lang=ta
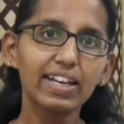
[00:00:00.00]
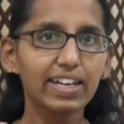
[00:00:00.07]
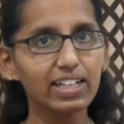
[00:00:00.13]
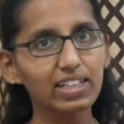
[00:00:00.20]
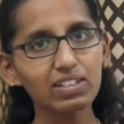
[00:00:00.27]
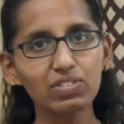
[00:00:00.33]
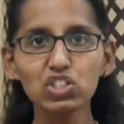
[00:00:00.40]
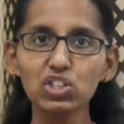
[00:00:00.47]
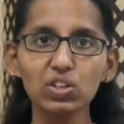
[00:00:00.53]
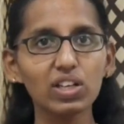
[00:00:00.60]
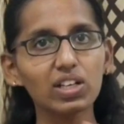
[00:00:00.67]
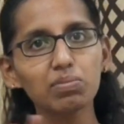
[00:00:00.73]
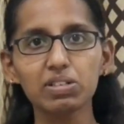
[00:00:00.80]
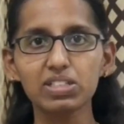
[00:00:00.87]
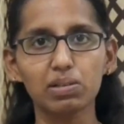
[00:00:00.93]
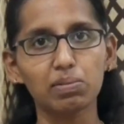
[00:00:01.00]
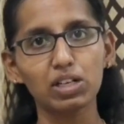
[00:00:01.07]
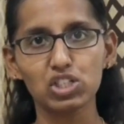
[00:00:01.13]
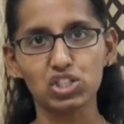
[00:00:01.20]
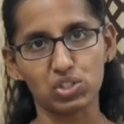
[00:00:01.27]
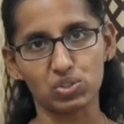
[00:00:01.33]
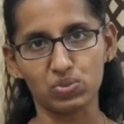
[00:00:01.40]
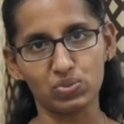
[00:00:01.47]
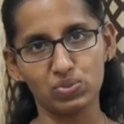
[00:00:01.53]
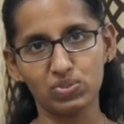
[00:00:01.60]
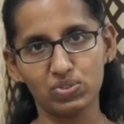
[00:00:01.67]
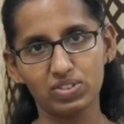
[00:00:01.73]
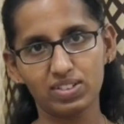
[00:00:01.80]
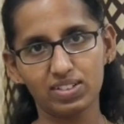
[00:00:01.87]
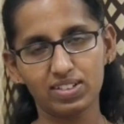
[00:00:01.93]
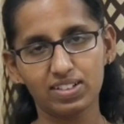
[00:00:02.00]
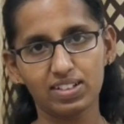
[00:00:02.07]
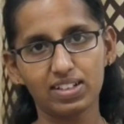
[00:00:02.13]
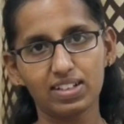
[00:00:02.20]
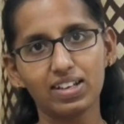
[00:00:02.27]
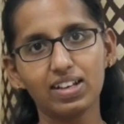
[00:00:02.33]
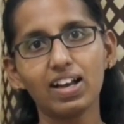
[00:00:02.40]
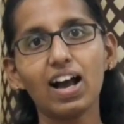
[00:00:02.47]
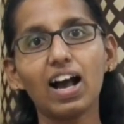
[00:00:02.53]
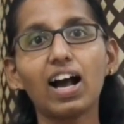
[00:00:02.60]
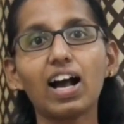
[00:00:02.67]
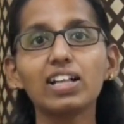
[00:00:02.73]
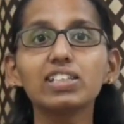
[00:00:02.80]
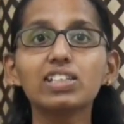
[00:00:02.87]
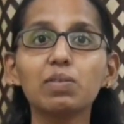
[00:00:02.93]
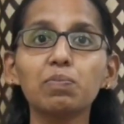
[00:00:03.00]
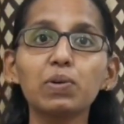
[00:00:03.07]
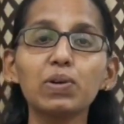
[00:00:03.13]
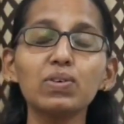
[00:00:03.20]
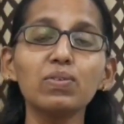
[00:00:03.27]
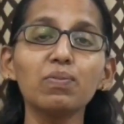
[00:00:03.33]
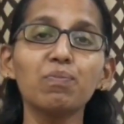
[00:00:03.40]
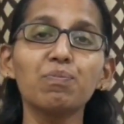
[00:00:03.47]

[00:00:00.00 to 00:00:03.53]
இந்த விஷயம்லாம் நம்ம சமாளிச்சிட்டோம் அதுக்கப்புறம்